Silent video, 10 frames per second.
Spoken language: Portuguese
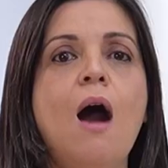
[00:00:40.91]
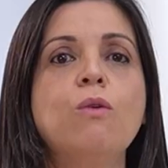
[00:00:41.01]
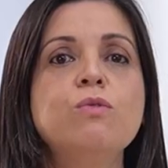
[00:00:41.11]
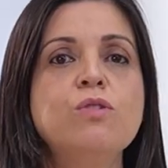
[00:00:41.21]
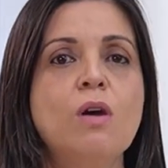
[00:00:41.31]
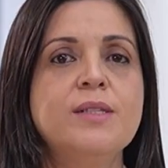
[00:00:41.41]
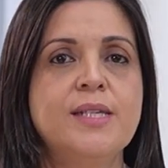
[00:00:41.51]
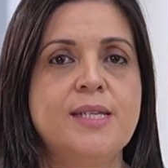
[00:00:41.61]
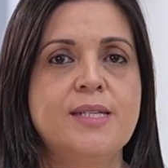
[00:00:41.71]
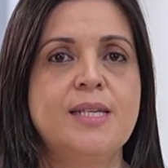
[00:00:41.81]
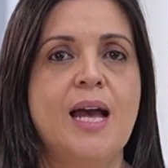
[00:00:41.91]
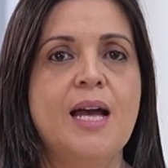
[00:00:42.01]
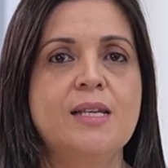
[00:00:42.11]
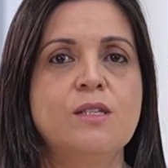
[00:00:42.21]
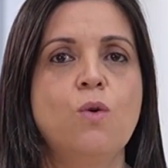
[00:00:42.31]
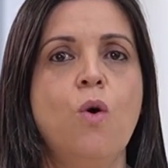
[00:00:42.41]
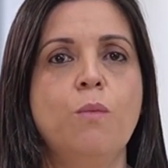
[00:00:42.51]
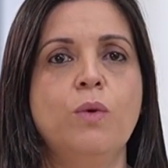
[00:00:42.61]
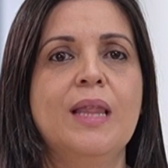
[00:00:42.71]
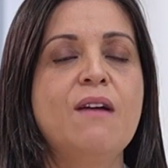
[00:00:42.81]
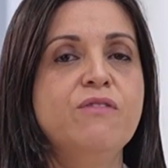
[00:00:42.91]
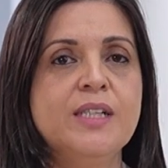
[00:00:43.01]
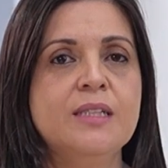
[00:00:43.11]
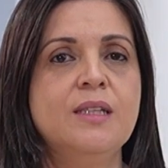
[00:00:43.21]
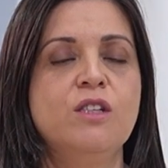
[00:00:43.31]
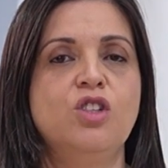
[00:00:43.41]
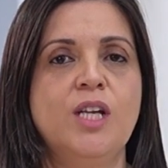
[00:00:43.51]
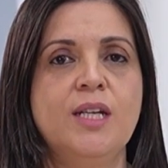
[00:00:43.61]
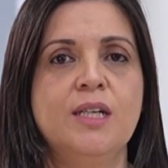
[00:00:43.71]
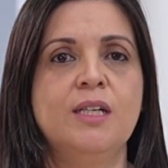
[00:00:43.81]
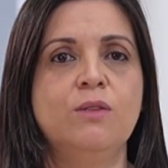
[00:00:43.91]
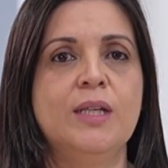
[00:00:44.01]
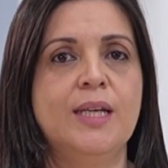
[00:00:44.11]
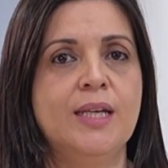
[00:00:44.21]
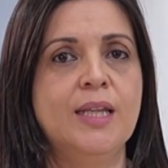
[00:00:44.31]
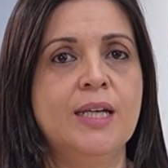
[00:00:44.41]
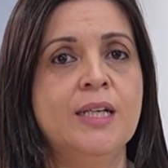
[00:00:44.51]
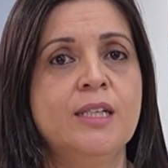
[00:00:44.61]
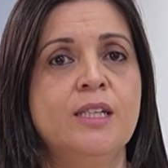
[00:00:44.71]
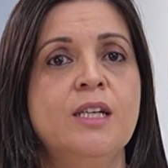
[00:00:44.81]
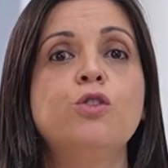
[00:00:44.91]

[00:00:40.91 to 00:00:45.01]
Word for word: Alguns óleos essenciais, como lavanda, gerânio e ylang-ylang,